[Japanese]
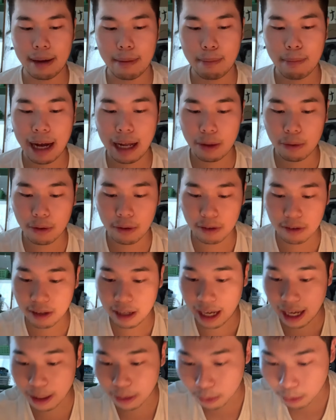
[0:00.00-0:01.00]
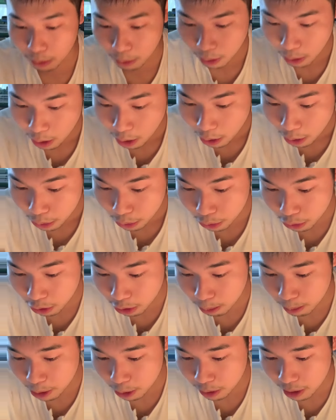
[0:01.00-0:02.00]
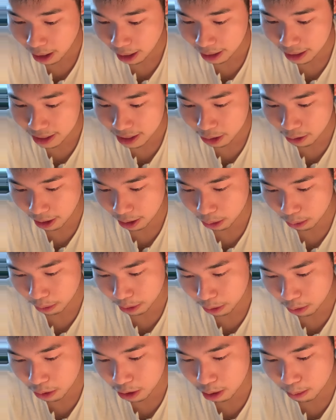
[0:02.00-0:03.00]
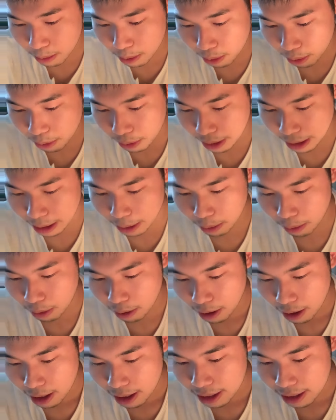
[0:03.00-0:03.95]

マロン、あの、風味豊かなシランと一粒の栗の